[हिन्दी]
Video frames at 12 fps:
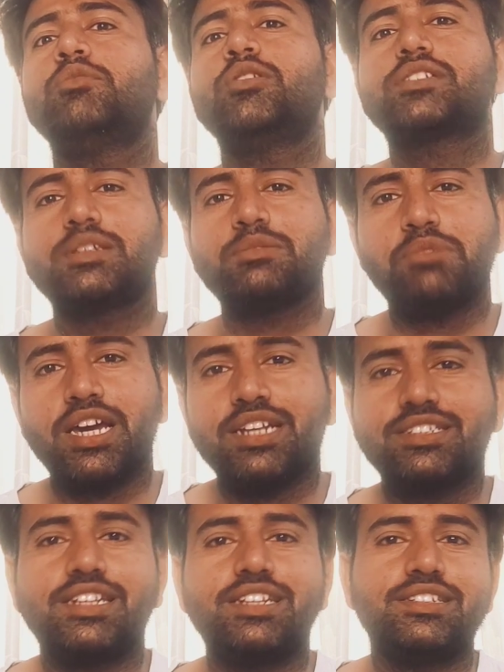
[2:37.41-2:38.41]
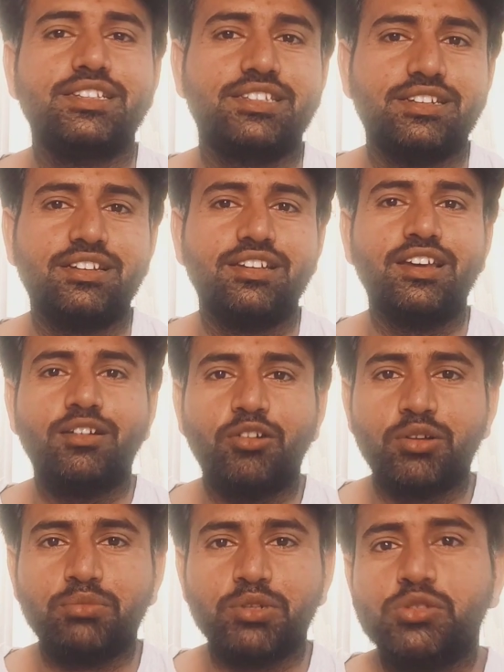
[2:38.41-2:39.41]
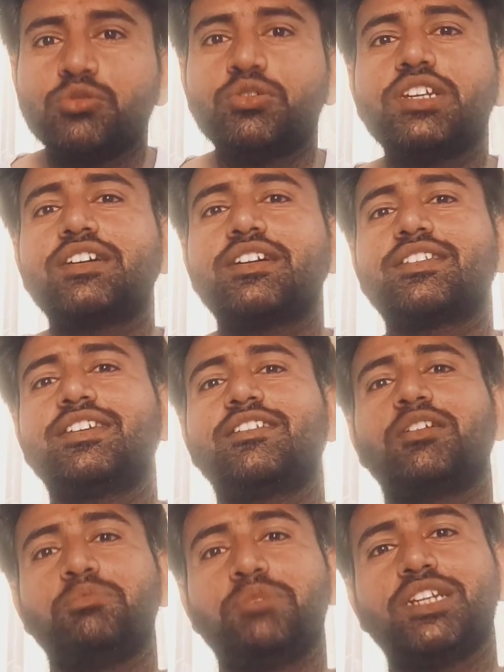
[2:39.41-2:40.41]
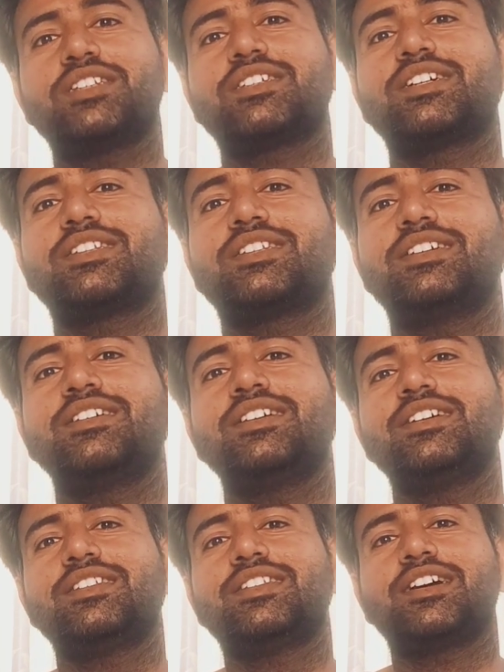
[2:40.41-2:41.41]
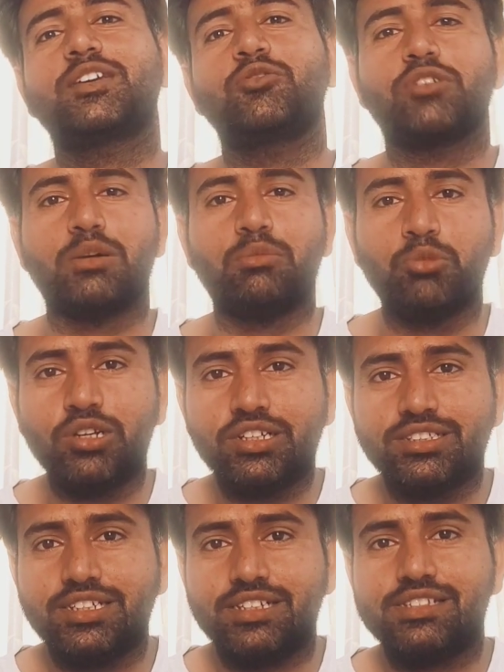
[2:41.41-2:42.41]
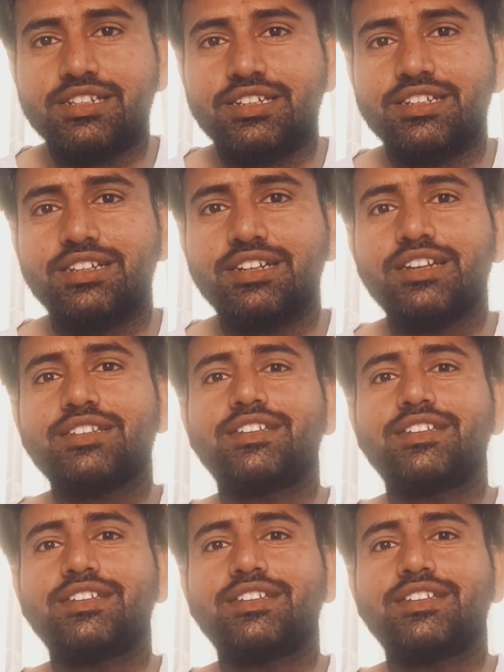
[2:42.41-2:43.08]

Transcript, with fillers: मुल्क से बाहर चले जाते हैं और मजदूरी करते हैं और मेहनत करते हैं ताकि उनका मुल्क चल सके